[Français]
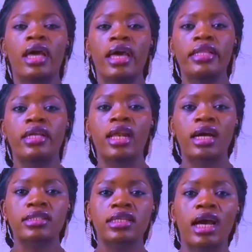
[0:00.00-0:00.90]
et de
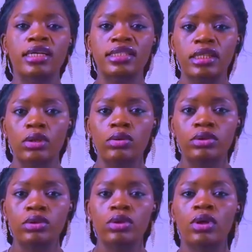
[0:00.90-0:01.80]
l'entrée en
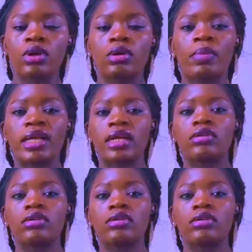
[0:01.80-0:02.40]
cétose pendant